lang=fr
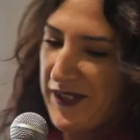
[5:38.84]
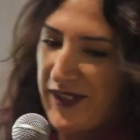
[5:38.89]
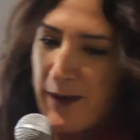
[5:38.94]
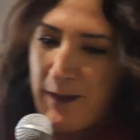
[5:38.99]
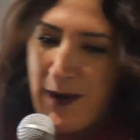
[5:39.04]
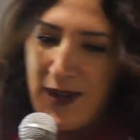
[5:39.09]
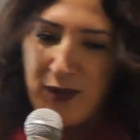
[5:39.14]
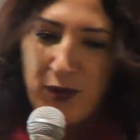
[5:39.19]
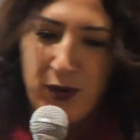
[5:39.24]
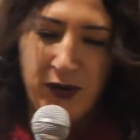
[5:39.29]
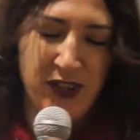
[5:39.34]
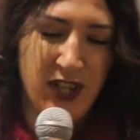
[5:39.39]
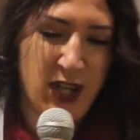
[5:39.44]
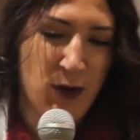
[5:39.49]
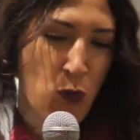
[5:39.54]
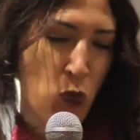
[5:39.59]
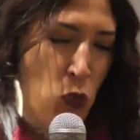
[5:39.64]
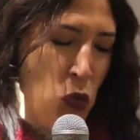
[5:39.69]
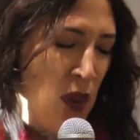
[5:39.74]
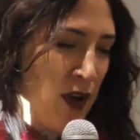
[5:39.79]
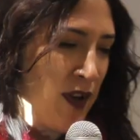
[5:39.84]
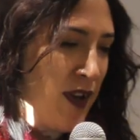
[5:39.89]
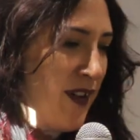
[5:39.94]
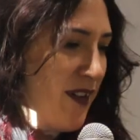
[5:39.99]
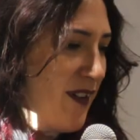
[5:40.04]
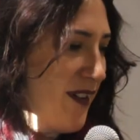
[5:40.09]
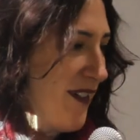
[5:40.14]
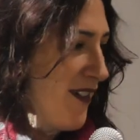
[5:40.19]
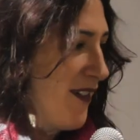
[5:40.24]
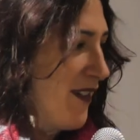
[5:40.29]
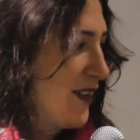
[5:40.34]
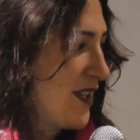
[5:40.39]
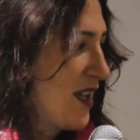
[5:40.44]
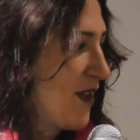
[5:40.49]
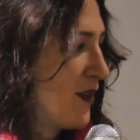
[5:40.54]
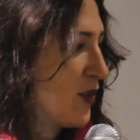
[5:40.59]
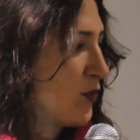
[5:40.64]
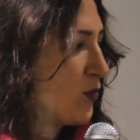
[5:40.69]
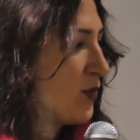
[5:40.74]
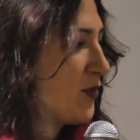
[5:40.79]
C'est pas sorcier, euh, il y
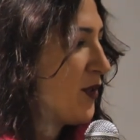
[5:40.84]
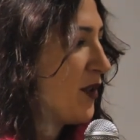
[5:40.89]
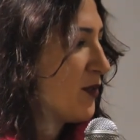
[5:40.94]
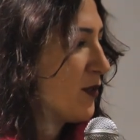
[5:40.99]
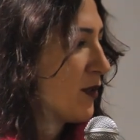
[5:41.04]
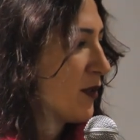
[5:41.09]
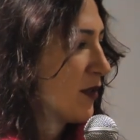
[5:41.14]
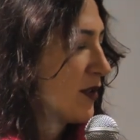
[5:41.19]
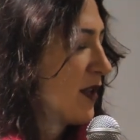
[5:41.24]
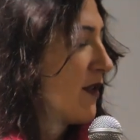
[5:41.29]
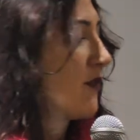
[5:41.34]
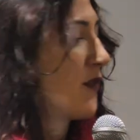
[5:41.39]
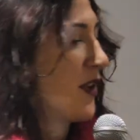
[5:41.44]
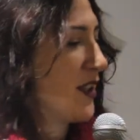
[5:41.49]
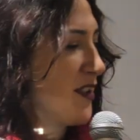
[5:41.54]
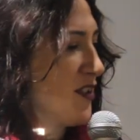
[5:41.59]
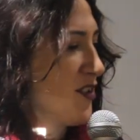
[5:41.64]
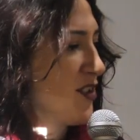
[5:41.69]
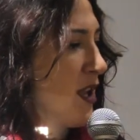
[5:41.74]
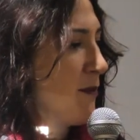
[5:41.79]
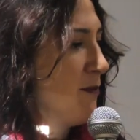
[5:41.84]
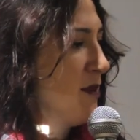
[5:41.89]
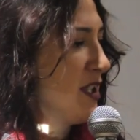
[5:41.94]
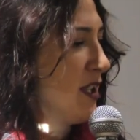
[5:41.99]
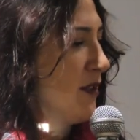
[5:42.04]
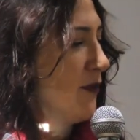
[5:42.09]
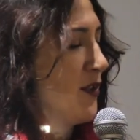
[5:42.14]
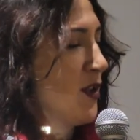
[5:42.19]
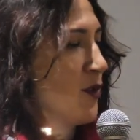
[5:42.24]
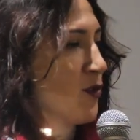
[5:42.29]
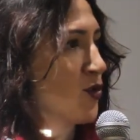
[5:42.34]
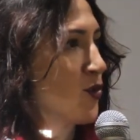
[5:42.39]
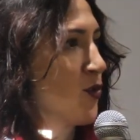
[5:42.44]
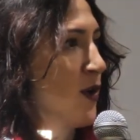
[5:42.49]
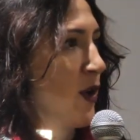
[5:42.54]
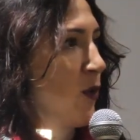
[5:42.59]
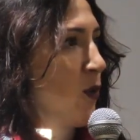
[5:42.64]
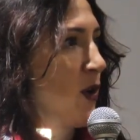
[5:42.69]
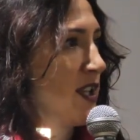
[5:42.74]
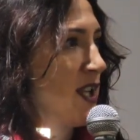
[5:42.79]
avait tout le temps, donc il y avait Fred et Jamy qui faisait un
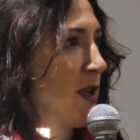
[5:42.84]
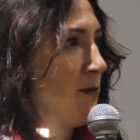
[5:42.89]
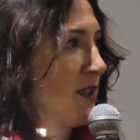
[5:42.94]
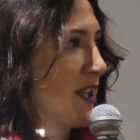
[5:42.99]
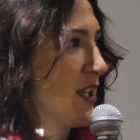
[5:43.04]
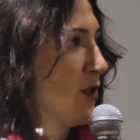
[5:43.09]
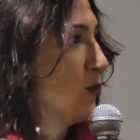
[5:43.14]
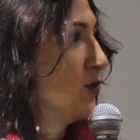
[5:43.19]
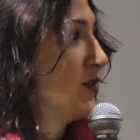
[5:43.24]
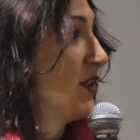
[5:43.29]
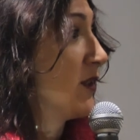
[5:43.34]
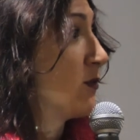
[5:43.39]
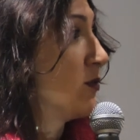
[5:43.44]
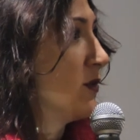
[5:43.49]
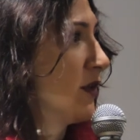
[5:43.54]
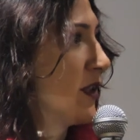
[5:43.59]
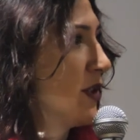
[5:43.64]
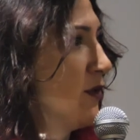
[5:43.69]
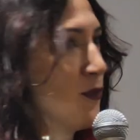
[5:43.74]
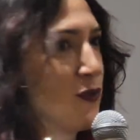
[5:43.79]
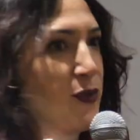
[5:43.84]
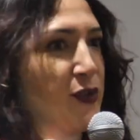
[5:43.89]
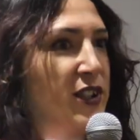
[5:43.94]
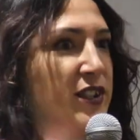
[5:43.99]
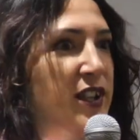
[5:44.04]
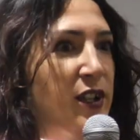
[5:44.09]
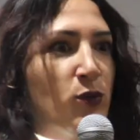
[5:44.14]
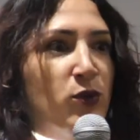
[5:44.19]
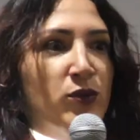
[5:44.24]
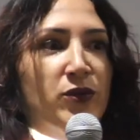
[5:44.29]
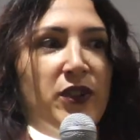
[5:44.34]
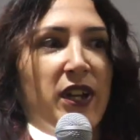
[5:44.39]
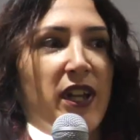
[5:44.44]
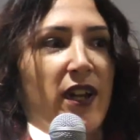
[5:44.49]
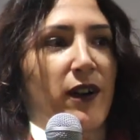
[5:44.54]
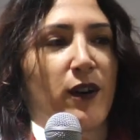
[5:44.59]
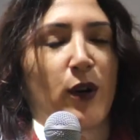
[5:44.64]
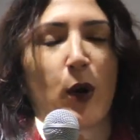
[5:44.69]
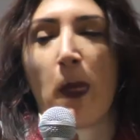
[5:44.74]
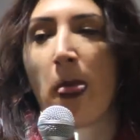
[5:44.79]
choix incroyable et qui nous, qui faisait
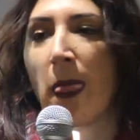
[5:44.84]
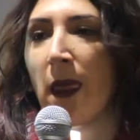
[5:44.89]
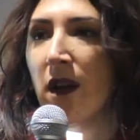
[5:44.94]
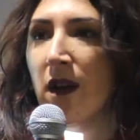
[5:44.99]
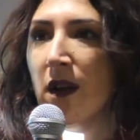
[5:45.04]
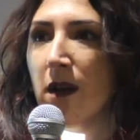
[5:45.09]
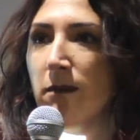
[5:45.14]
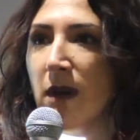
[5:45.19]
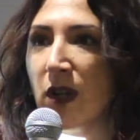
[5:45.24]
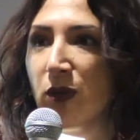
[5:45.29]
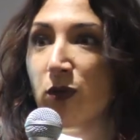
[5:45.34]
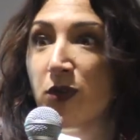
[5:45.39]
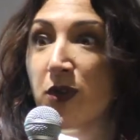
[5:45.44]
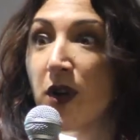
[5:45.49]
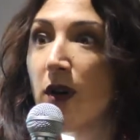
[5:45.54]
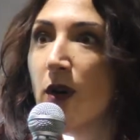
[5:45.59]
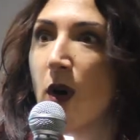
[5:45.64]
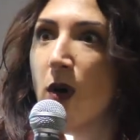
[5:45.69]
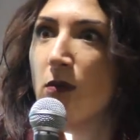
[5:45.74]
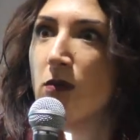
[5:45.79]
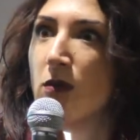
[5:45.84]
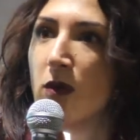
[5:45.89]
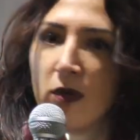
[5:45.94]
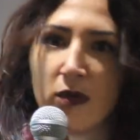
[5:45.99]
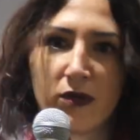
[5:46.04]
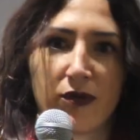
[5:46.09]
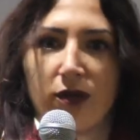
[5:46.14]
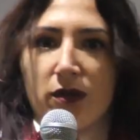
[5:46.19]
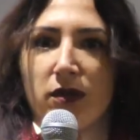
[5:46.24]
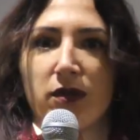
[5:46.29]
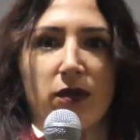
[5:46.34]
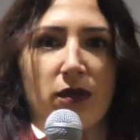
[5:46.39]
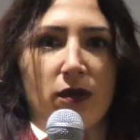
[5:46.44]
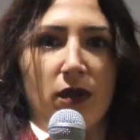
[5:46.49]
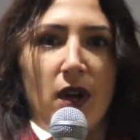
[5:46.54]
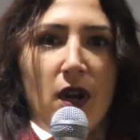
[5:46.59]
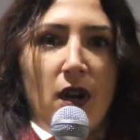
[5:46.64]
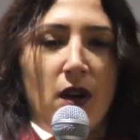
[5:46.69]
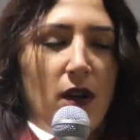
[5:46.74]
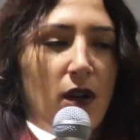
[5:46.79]
découvrir euh, bah, tout le temps un monde, euh,
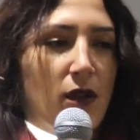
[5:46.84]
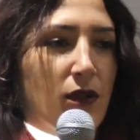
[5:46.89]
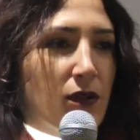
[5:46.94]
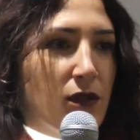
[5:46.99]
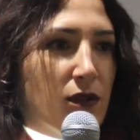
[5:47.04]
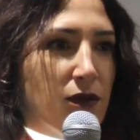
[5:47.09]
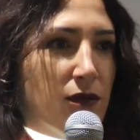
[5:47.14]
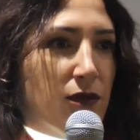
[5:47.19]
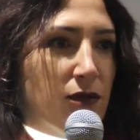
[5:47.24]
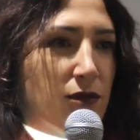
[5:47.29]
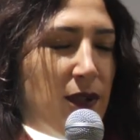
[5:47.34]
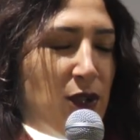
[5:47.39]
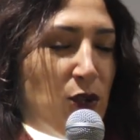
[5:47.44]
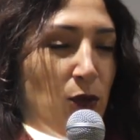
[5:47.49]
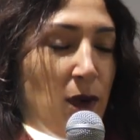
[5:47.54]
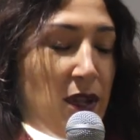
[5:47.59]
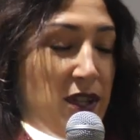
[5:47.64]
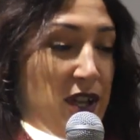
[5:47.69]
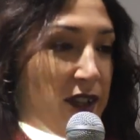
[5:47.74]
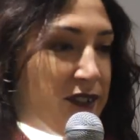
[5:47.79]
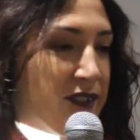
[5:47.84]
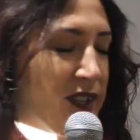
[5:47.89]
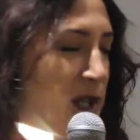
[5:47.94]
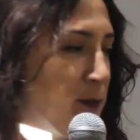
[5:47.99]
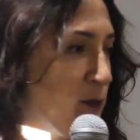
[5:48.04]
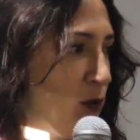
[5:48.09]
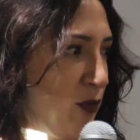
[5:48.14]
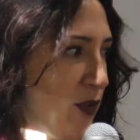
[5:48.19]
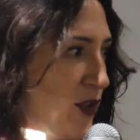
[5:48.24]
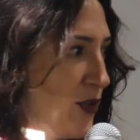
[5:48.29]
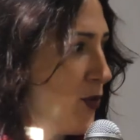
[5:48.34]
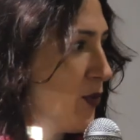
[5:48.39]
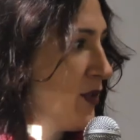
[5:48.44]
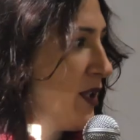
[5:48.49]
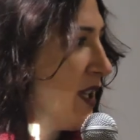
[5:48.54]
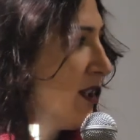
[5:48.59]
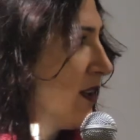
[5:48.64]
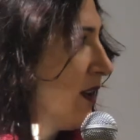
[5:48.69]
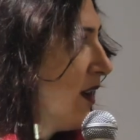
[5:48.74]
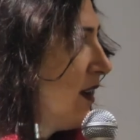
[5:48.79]
mais de manière très
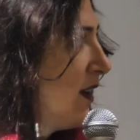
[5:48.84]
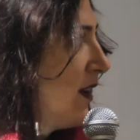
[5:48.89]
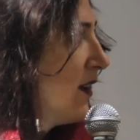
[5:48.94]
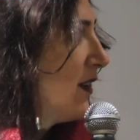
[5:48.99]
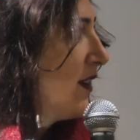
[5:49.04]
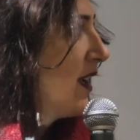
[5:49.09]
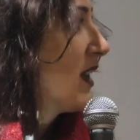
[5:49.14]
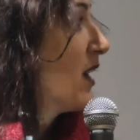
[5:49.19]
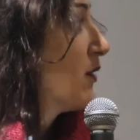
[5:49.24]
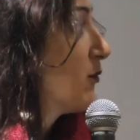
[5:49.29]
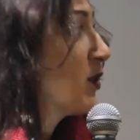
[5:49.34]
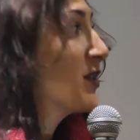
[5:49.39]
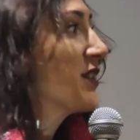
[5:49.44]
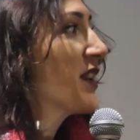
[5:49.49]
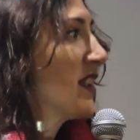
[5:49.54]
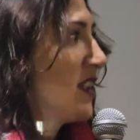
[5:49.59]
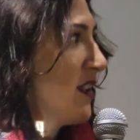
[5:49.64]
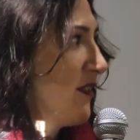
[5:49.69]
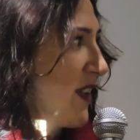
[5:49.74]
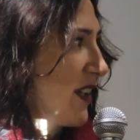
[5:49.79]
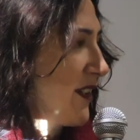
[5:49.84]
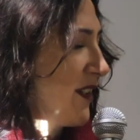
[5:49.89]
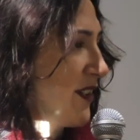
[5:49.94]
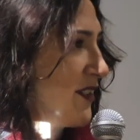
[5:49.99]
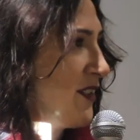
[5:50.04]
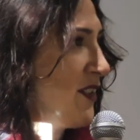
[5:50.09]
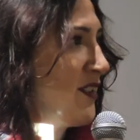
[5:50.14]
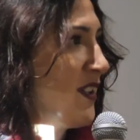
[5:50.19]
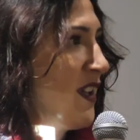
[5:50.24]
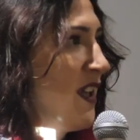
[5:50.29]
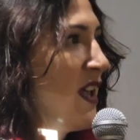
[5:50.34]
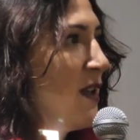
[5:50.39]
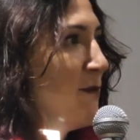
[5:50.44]
professionnelle et à la fois très divertissante.